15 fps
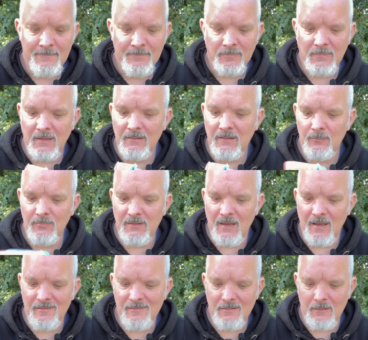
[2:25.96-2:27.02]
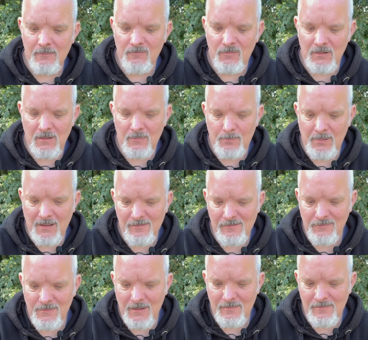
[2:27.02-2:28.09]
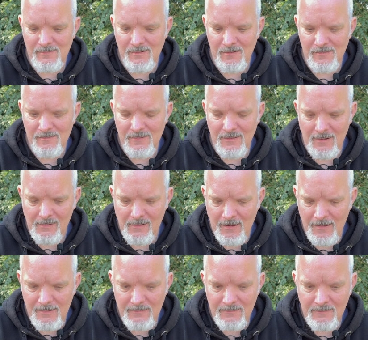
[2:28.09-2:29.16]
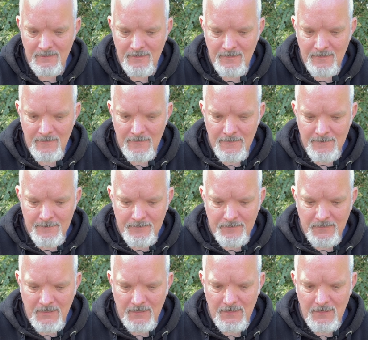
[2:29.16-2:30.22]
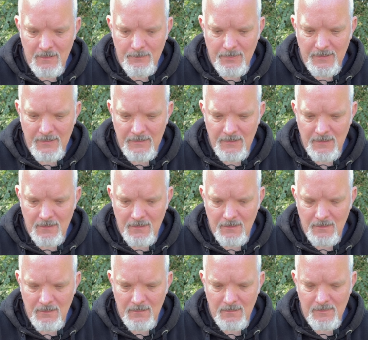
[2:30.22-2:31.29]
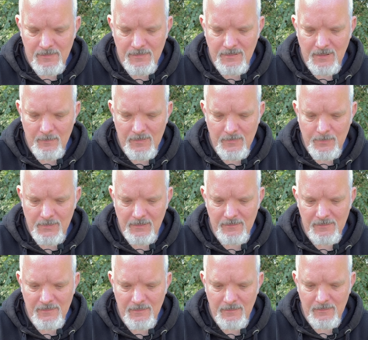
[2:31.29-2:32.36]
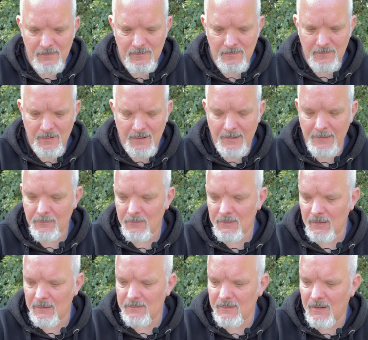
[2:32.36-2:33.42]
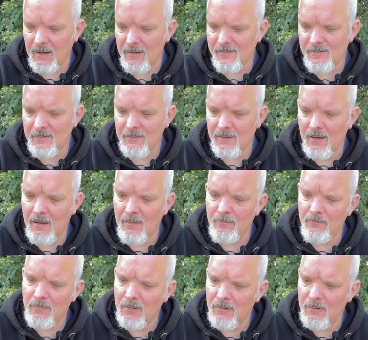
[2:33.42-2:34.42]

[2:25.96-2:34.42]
dann nimmt die extrem wenig Platz weg. Sie ist sehr leicht. Hier bei der Sam Splint sind es 113 Gramm.